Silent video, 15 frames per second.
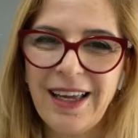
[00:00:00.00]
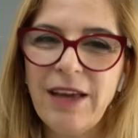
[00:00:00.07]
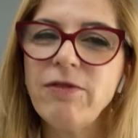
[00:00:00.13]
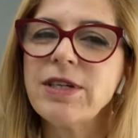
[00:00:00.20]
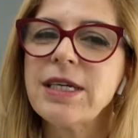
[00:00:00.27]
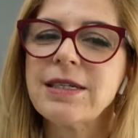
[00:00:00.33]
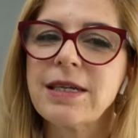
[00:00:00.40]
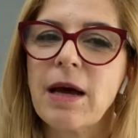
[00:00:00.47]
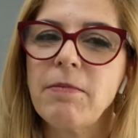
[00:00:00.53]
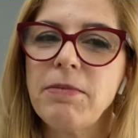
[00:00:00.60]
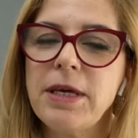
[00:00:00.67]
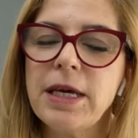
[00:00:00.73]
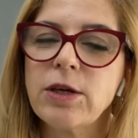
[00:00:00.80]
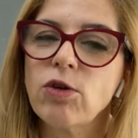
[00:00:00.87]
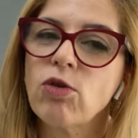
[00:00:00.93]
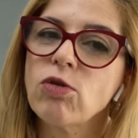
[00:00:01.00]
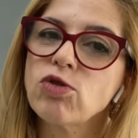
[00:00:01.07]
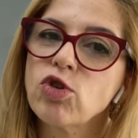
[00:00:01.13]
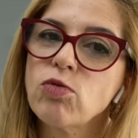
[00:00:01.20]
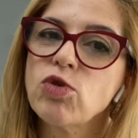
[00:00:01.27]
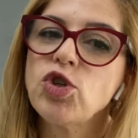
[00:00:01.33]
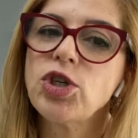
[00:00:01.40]
e você sabia que o
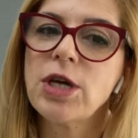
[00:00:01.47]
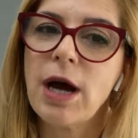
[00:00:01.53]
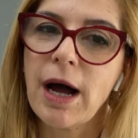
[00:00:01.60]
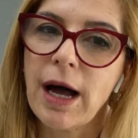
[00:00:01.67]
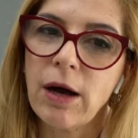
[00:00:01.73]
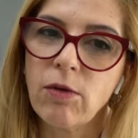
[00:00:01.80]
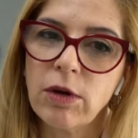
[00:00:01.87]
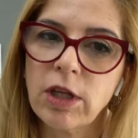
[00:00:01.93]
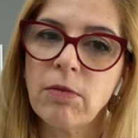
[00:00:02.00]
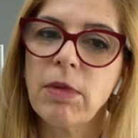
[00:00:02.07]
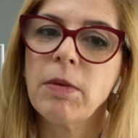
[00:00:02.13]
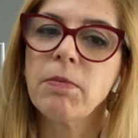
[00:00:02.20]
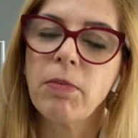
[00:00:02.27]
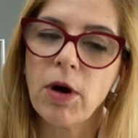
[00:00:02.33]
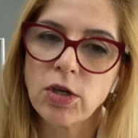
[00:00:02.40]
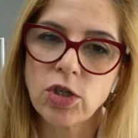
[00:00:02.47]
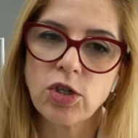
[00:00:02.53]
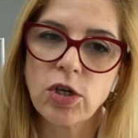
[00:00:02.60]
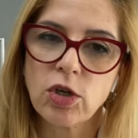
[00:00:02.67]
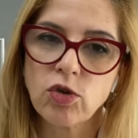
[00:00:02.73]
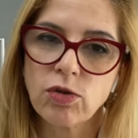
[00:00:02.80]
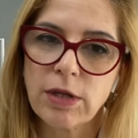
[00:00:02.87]
consumo de água também pode
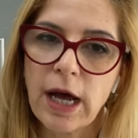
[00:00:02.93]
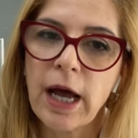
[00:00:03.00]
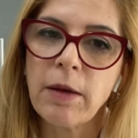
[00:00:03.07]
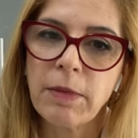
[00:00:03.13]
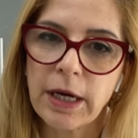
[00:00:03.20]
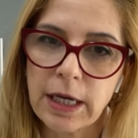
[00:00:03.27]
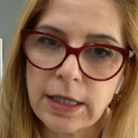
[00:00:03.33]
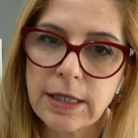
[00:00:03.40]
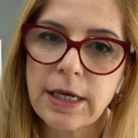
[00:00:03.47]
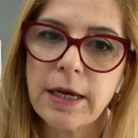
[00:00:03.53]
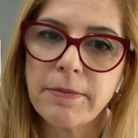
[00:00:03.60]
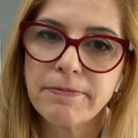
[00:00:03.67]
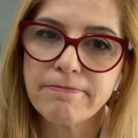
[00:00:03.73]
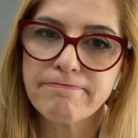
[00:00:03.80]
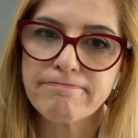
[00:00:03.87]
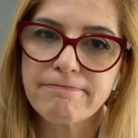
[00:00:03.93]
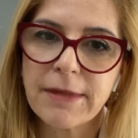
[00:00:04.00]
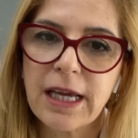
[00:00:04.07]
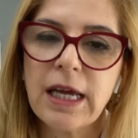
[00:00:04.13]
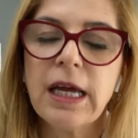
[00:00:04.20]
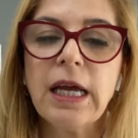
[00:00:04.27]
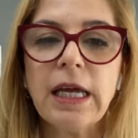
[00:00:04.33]
te ajudar a emagrecer?
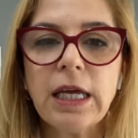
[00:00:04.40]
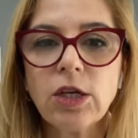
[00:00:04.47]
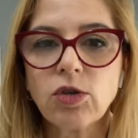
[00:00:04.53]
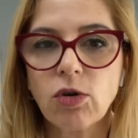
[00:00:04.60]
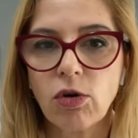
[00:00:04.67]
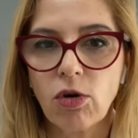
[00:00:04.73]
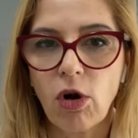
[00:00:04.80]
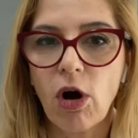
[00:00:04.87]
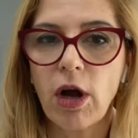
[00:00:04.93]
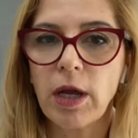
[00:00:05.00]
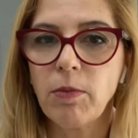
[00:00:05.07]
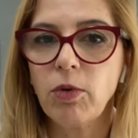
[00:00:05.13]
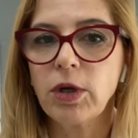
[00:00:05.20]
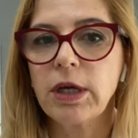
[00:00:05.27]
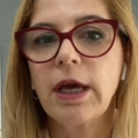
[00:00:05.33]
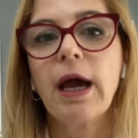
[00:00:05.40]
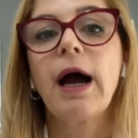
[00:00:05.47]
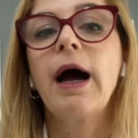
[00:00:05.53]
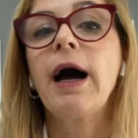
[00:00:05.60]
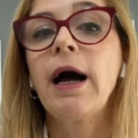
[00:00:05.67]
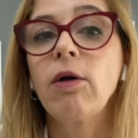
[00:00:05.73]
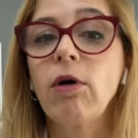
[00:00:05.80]
Isso ocorre porque
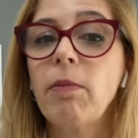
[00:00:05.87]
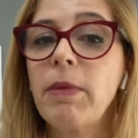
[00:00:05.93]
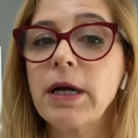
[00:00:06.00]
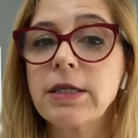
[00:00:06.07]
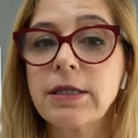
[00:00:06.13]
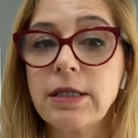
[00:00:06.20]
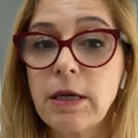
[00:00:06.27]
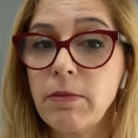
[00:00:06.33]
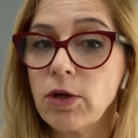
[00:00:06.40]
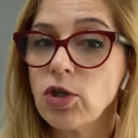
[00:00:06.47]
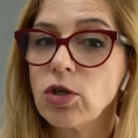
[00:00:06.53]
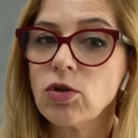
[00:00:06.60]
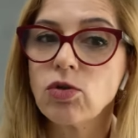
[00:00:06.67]
a água participa de